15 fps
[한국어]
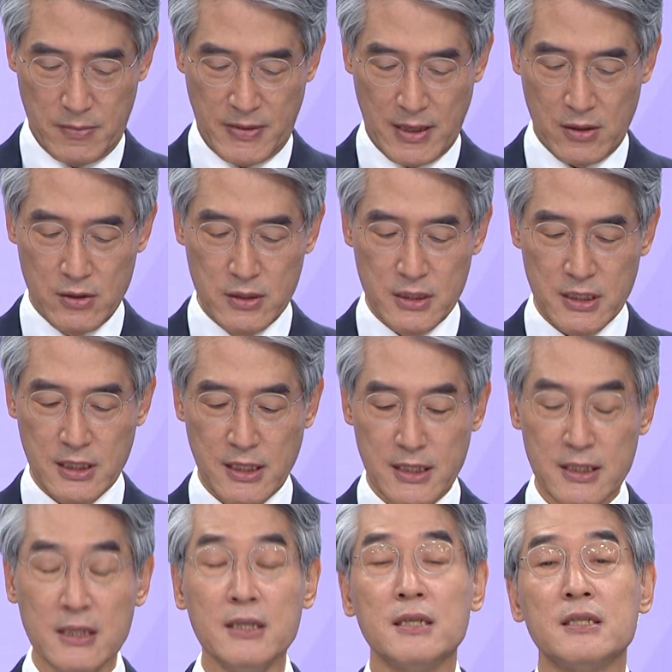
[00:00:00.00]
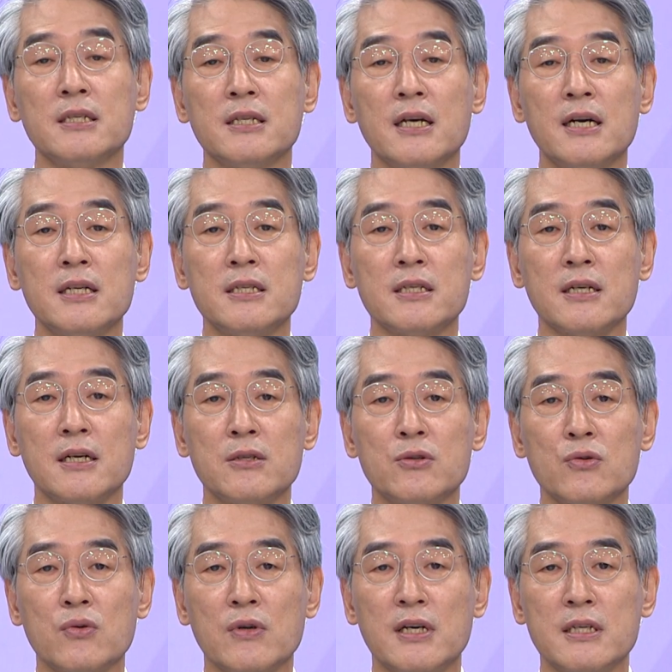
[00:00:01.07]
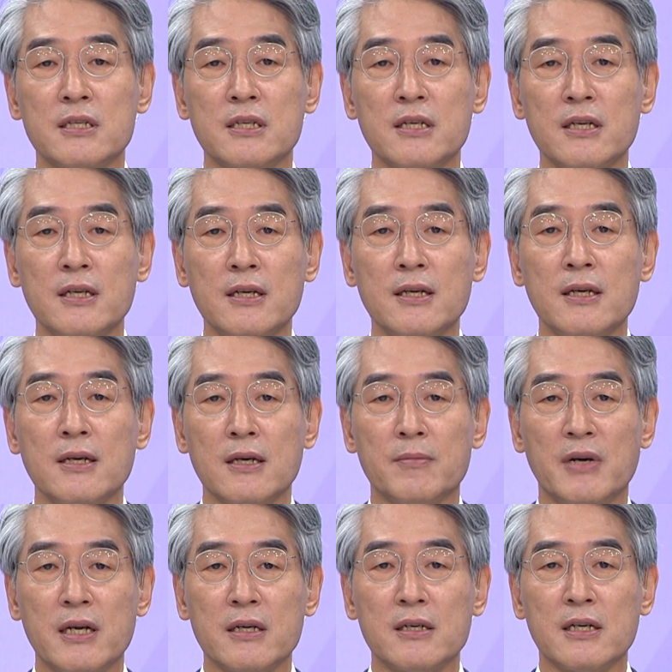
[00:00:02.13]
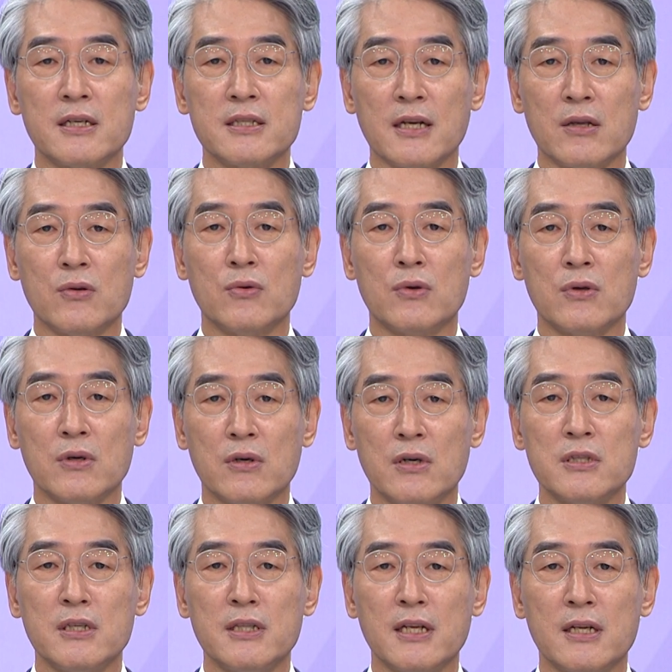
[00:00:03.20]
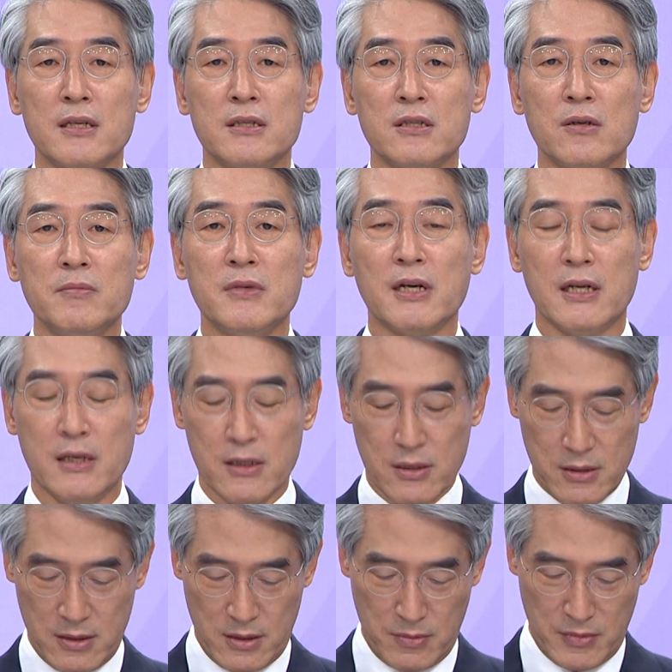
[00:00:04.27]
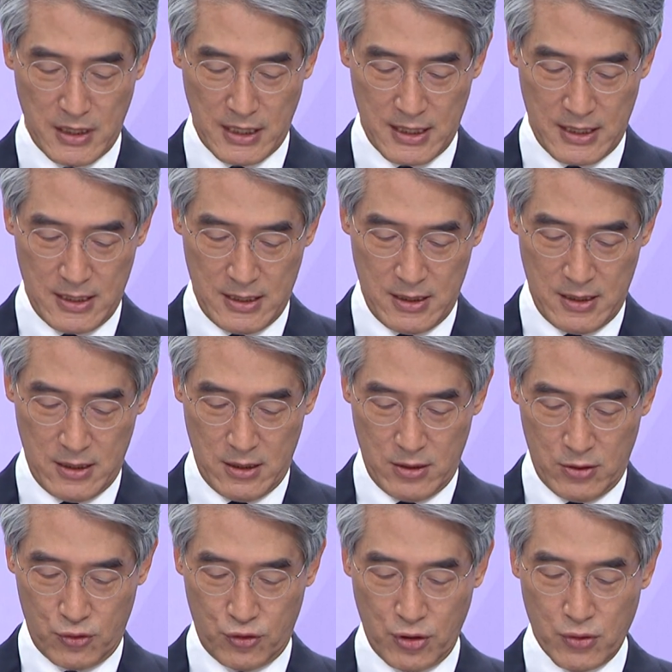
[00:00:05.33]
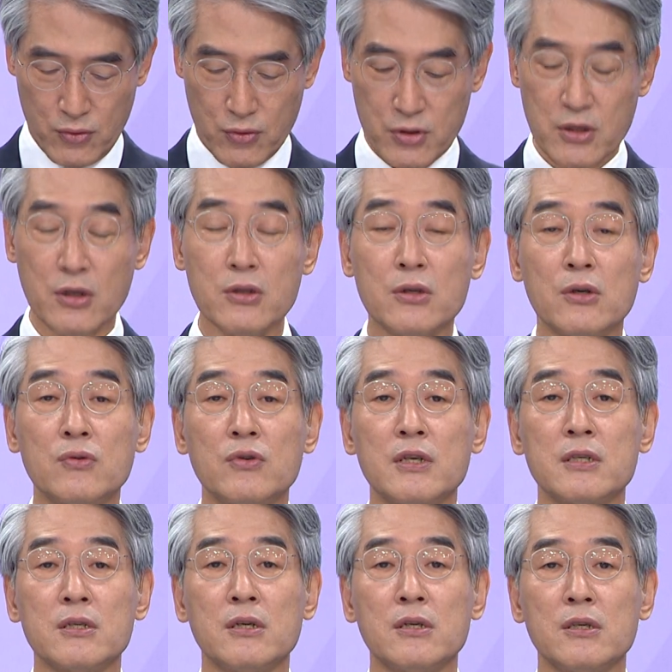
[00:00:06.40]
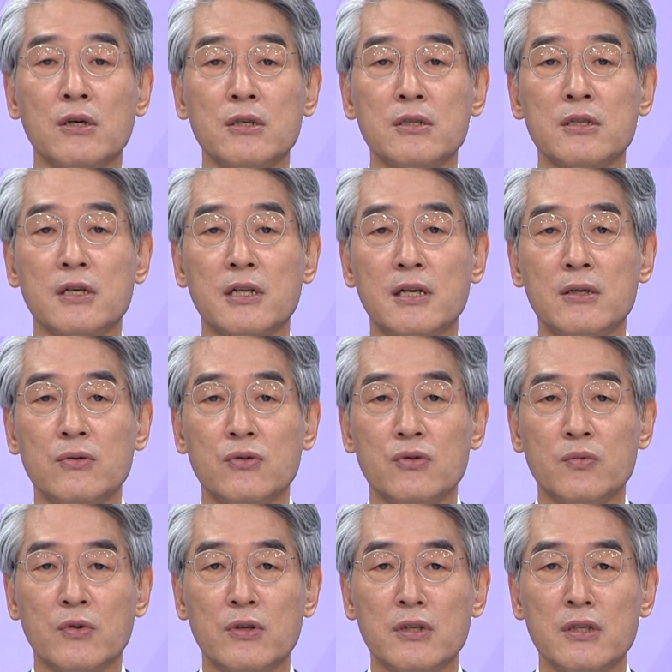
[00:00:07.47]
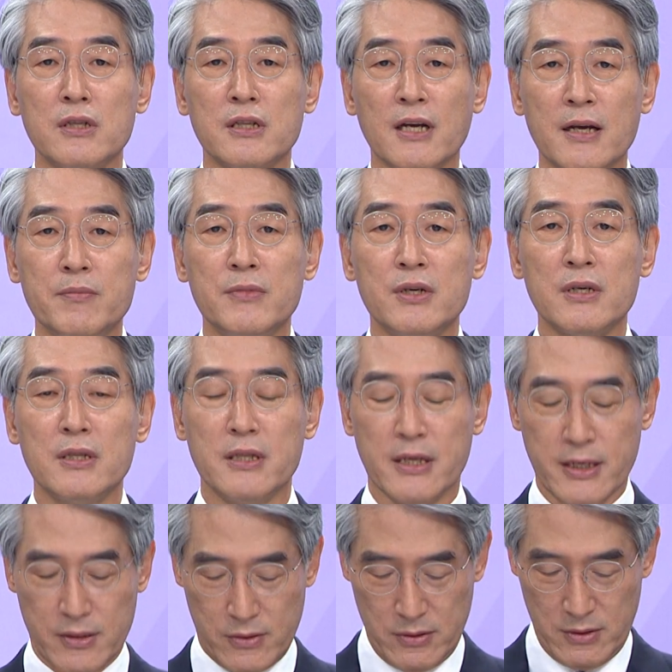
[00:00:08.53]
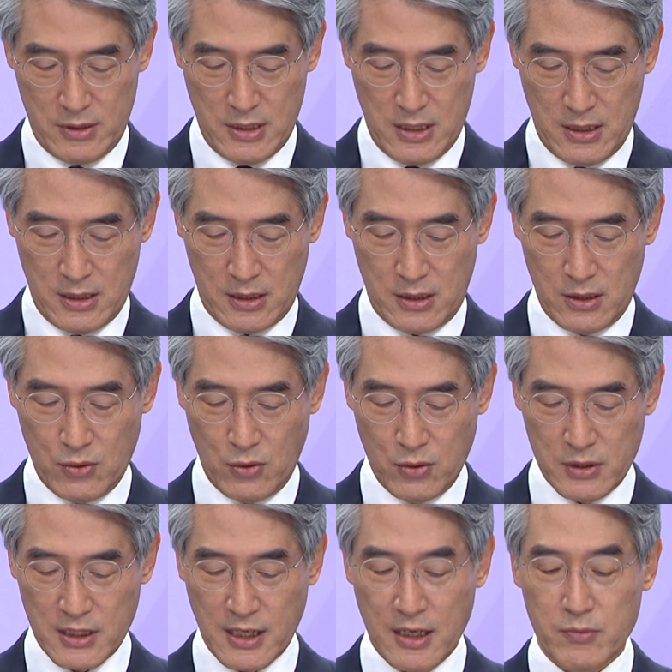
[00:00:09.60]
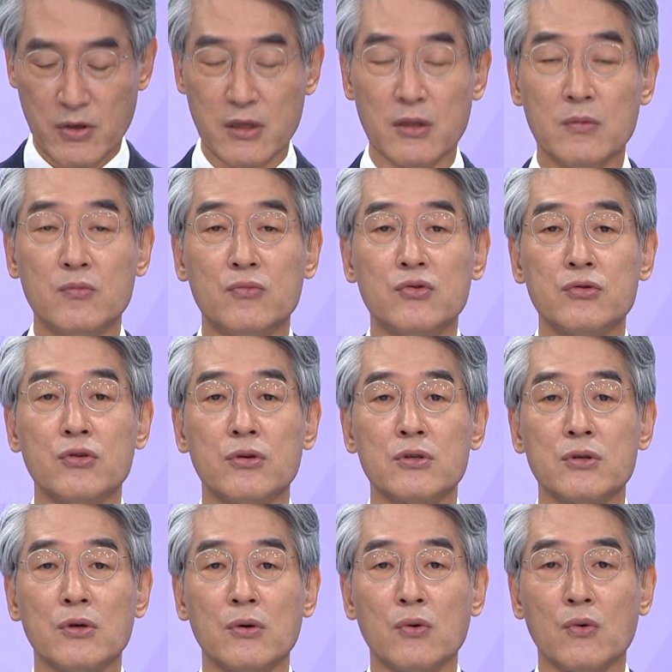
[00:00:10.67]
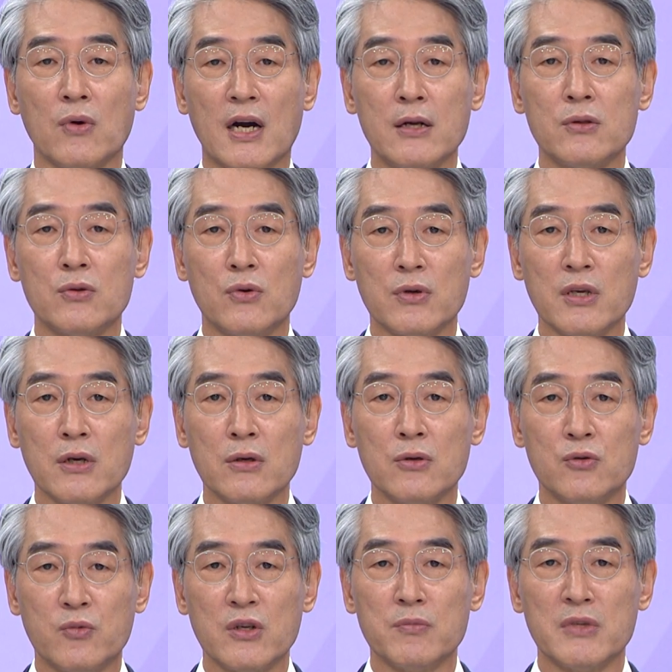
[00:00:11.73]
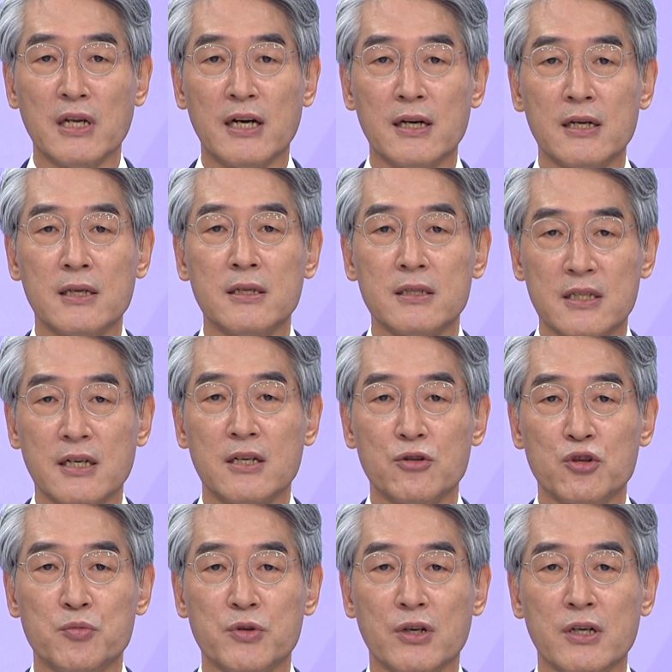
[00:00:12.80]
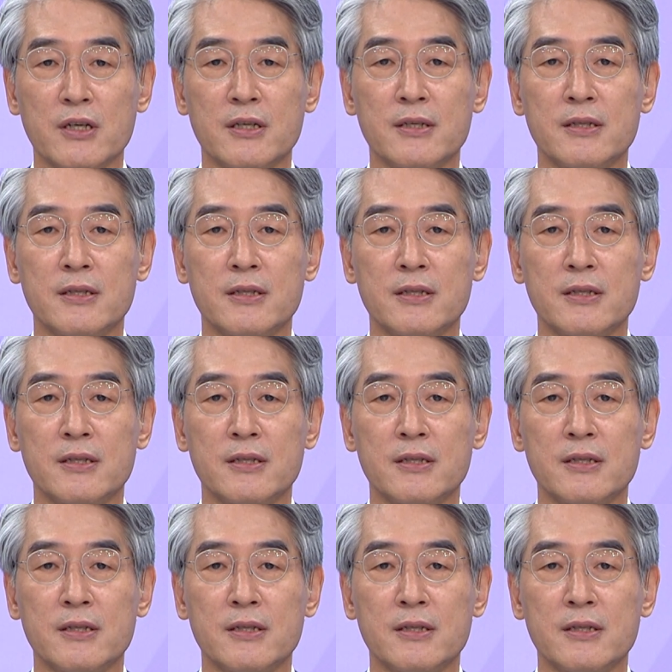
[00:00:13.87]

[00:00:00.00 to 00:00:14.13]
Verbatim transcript: 발언 시간 제한 시간 초과 시 마이크가 자동으로 꺼진다는 점 알려드립니다. 수영구 선거구에서 연설할 후보는 한 명인데요. 기호 4번 무소속 곽동혁 후보입니다. 시작해 주십시오.